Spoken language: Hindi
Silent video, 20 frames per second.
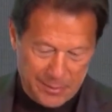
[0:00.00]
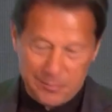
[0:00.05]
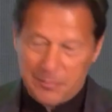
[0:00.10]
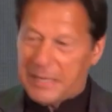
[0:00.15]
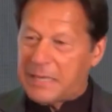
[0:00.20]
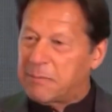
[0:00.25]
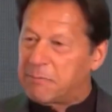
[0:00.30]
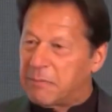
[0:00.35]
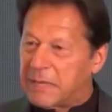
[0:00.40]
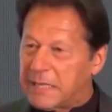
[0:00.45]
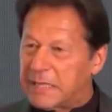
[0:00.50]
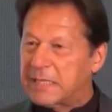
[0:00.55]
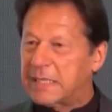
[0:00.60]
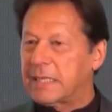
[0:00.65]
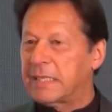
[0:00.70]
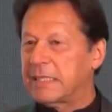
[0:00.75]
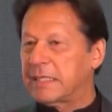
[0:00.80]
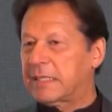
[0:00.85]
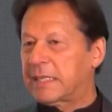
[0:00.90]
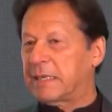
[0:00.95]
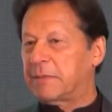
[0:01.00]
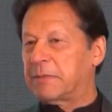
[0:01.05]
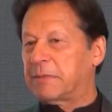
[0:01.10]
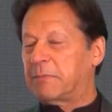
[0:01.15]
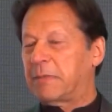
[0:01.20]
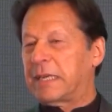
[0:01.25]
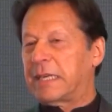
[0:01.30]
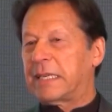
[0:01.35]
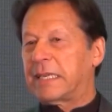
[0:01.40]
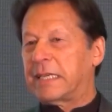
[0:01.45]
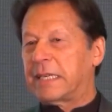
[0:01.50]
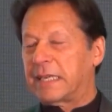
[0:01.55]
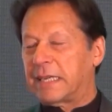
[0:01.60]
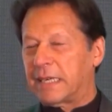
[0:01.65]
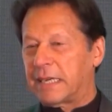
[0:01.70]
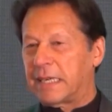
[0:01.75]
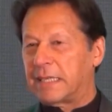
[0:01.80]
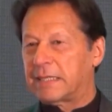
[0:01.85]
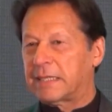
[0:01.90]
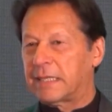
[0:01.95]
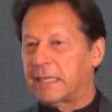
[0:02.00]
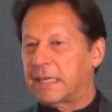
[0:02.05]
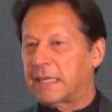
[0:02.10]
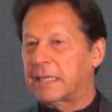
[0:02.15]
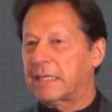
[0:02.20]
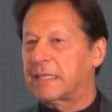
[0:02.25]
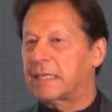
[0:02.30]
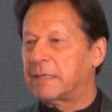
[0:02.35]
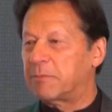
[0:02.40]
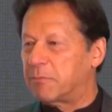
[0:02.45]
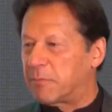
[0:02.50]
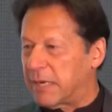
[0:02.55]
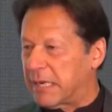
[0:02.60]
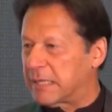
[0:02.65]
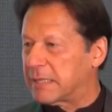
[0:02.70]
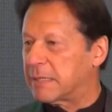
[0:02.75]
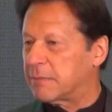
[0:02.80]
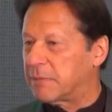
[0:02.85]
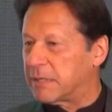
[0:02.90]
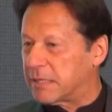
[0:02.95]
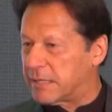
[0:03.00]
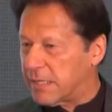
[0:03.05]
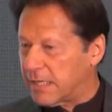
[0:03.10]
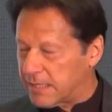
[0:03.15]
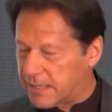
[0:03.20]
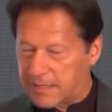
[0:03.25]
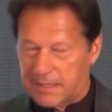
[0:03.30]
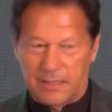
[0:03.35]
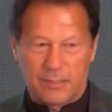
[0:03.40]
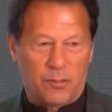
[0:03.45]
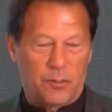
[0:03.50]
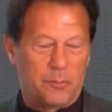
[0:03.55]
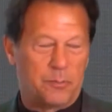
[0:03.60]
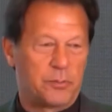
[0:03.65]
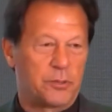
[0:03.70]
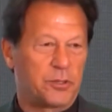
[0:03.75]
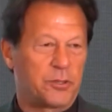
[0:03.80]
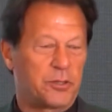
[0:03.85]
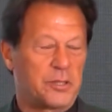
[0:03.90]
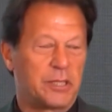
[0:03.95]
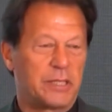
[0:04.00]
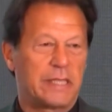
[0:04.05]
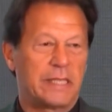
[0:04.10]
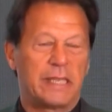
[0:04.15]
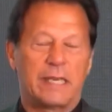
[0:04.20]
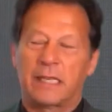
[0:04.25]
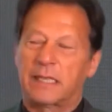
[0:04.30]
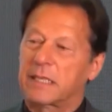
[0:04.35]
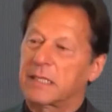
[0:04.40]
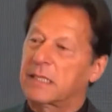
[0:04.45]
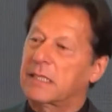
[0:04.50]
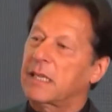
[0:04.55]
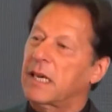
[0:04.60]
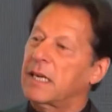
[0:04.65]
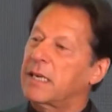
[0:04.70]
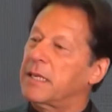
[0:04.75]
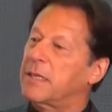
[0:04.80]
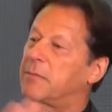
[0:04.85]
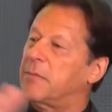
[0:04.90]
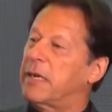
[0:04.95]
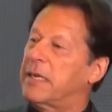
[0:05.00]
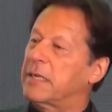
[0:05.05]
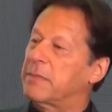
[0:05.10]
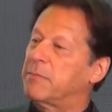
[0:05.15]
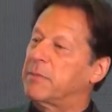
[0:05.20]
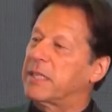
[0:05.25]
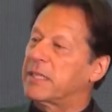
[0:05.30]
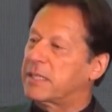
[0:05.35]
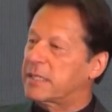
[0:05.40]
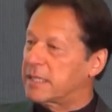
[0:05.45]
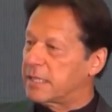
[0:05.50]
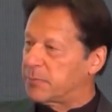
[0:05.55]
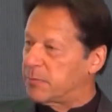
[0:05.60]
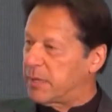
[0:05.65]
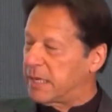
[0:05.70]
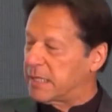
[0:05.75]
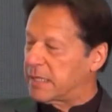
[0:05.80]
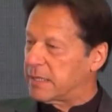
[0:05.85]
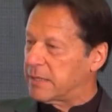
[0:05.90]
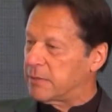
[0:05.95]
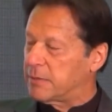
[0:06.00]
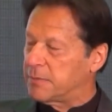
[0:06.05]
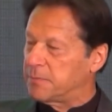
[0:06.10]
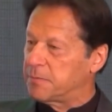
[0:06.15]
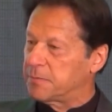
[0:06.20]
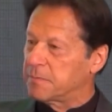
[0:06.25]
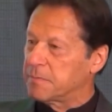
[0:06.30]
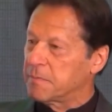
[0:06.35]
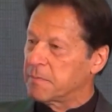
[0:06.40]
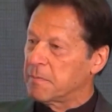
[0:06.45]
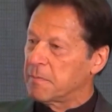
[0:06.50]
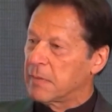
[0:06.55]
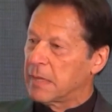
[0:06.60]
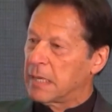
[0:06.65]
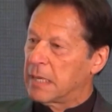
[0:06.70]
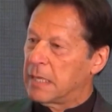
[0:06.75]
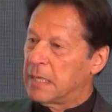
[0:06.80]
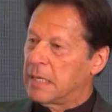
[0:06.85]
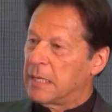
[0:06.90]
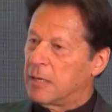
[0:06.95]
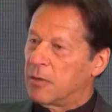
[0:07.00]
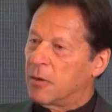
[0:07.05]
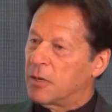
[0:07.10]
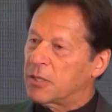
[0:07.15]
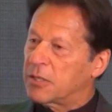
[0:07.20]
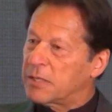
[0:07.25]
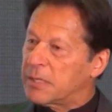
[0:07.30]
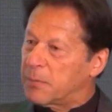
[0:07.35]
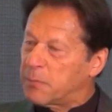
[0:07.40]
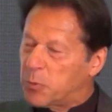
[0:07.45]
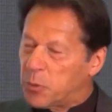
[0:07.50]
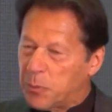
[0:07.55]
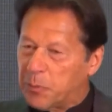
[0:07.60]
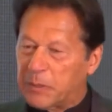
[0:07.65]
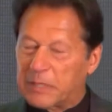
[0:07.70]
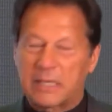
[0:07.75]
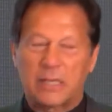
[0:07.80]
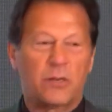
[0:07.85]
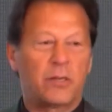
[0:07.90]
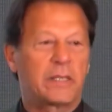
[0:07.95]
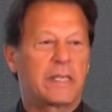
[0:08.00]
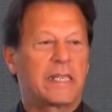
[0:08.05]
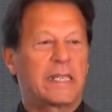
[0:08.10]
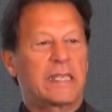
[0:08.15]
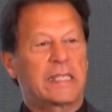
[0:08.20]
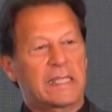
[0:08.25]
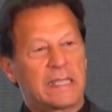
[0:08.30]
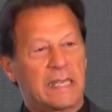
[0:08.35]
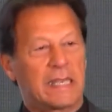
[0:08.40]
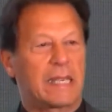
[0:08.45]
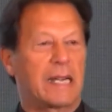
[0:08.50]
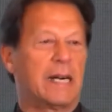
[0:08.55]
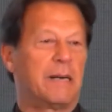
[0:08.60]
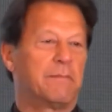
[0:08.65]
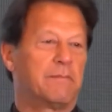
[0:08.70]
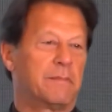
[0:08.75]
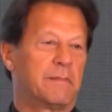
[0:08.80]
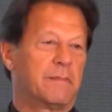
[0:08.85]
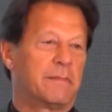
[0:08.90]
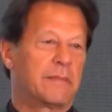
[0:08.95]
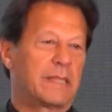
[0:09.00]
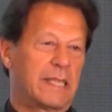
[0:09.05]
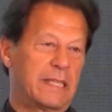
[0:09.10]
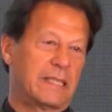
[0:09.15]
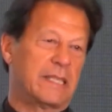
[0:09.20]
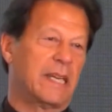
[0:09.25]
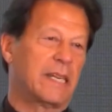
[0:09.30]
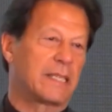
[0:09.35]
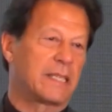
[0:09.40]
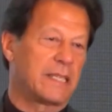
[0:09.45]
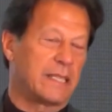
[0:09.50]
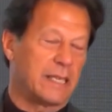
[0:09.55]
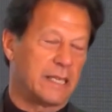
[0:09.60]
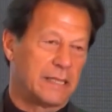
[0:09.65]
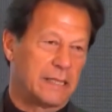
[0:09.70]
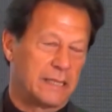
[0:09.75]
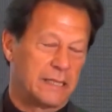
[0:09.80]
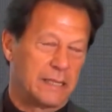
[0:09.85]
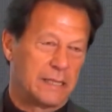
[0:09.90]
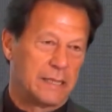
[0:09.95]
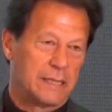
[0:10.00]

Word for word: तो मेरी मिनिस्ट्रीज़ का भी मैंने ये रियलाइज़ किया कि ये बड़ा ज़बरदस्त अपॉर्चुनिटी है कि सारी हमारी मिनिस्ट्रीज़ बैठी हों और सबको पता हो कि किसने काम कितना किया